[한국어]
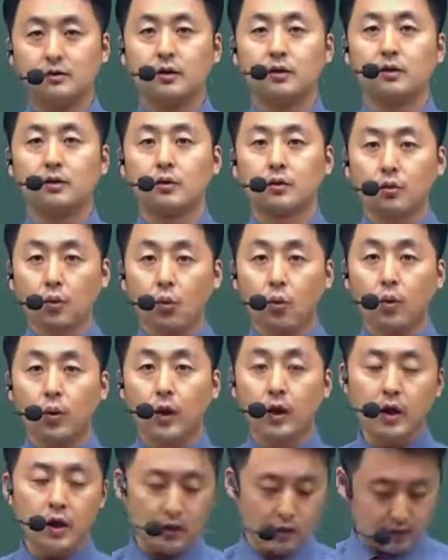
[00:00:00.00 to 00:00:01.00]
네,
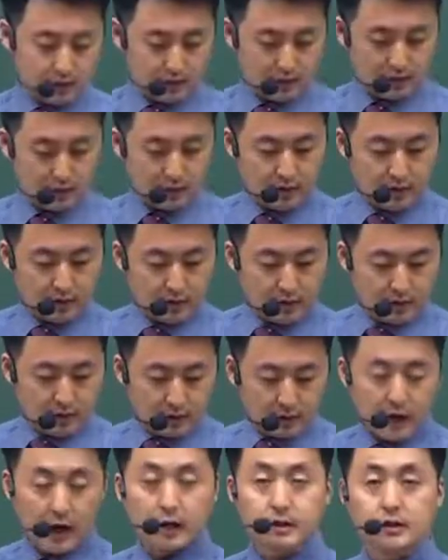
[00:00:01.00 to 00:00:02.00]
그게 예,
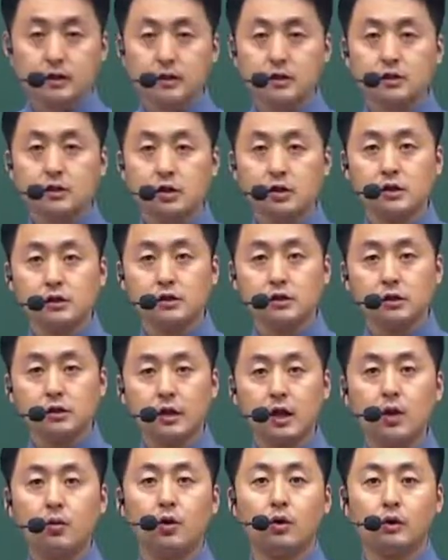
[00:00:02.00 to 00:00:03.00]
자기
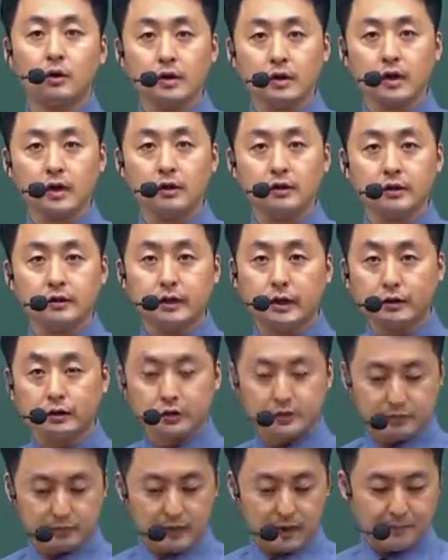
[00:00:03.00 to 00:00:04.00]
결정의 원리 이렇게 나와
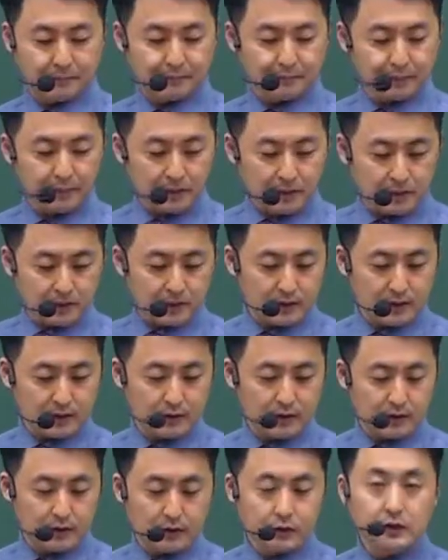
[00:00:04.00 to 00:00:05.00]
있습니다. 자,
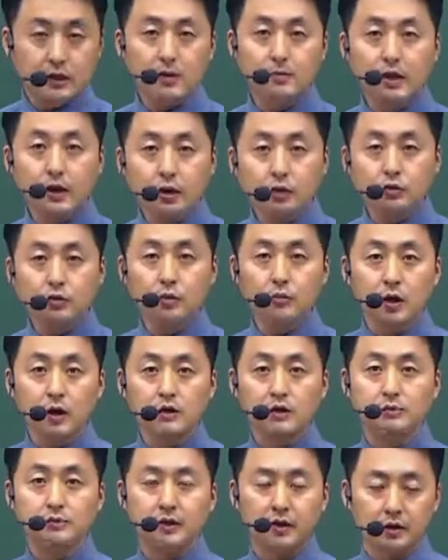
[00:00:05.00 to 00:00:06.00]
이해만 하고
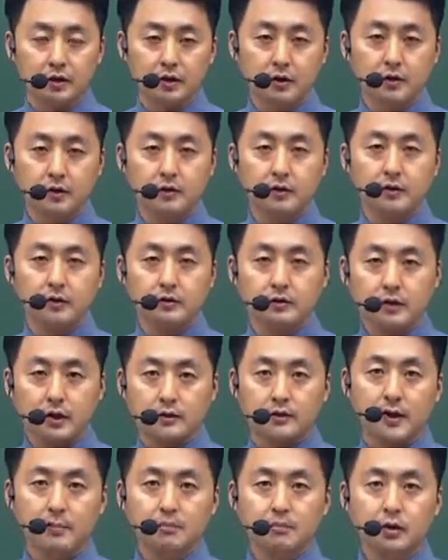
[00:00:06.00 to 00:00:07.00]
넘어가시면 돼요.
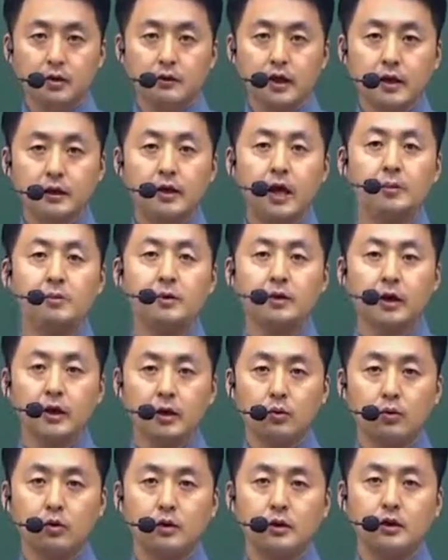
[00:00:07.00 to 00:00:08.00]
자, 삼 번의
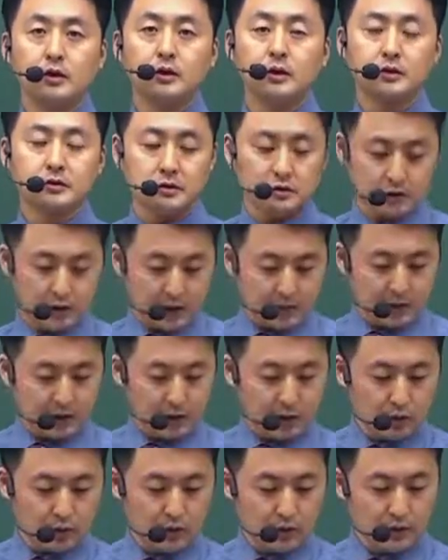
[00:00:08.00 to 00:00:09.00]
개별화의 원리가 나왔죠.
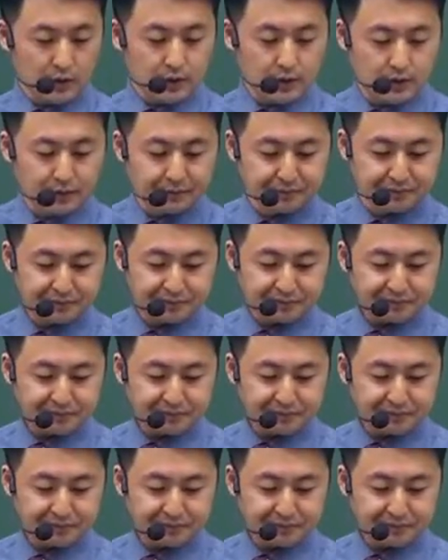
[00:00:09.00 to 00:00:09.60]
개별화의 원리는